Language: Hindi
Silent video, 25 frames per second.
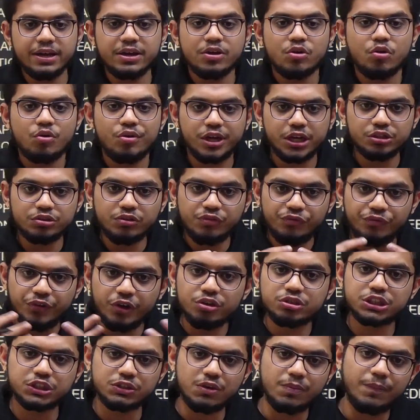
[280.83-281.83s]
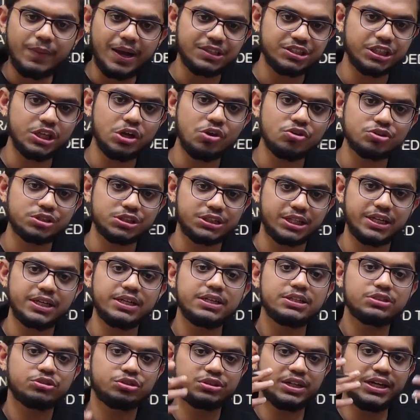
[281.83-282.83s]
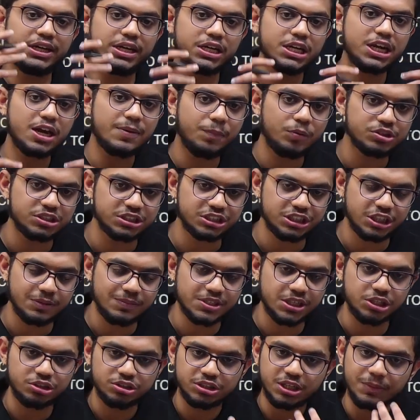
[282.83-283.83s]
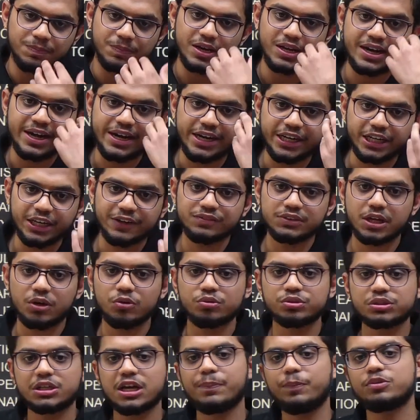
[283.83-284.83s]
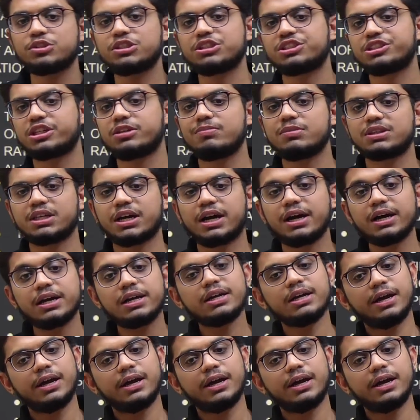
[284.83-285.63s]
उनके जो व्यूज थे वो मैच नहीं होते थे सोसाइटी के अपोजिशन में जाते तब का नेरेटिव था उसके अपोजिशन में था